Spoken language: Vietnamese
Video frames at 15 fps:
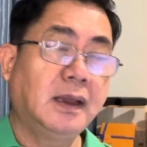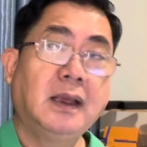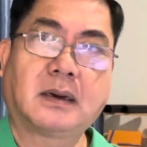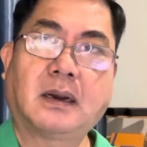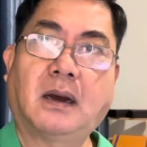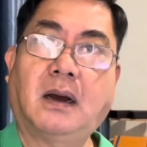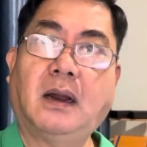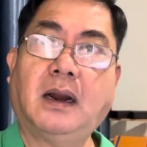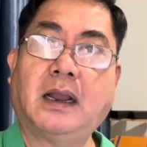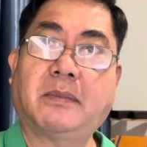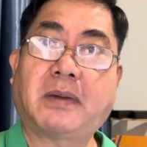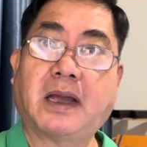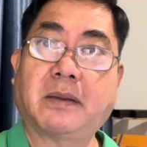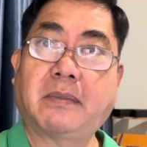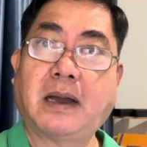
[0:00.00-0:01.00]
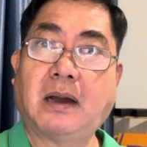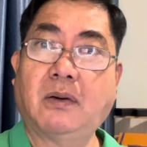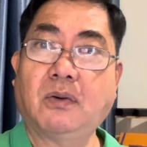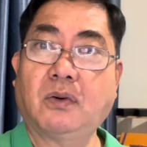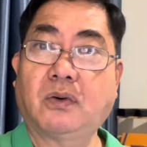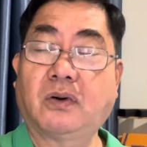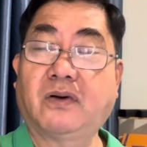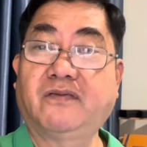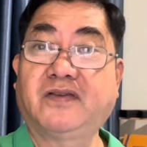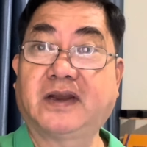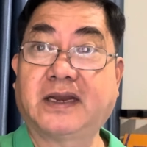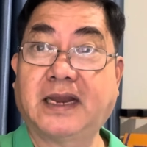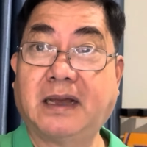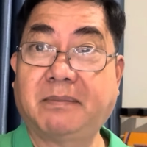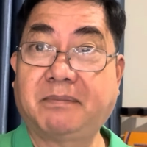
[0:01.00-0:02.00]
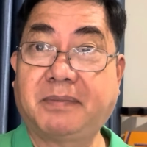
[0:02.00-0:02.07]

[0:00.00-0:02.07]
Đó là bài báo của Việt Nam